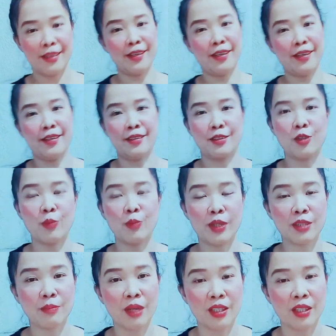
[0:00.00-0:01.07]
And kung
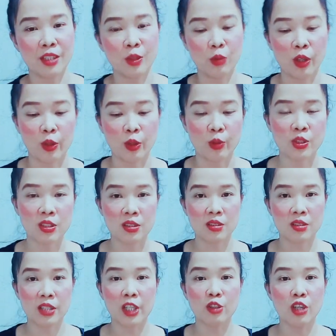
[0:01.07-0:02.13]
may mga tanong kayo,
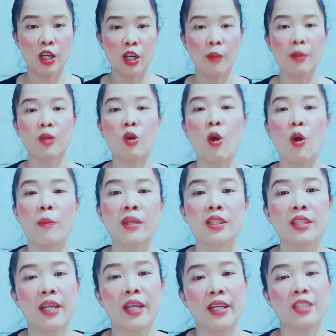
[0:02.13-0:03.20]
try nyo na
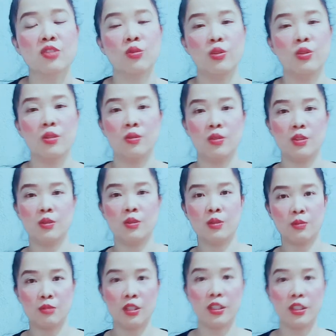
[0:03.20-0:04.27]
mag-comment guys. So yun,
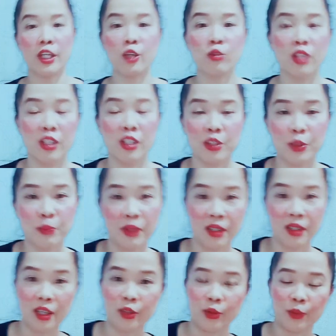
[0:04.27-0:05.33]
tatry ko na lang din
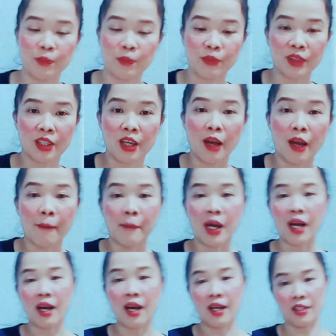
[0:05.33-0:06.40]
mag ano,
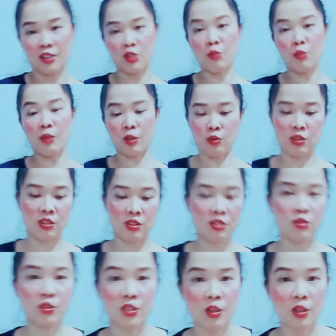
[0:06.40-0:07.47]
mag sumagot
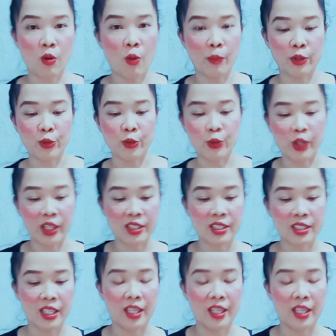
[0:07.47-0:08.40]
dun sa comment nyo guys.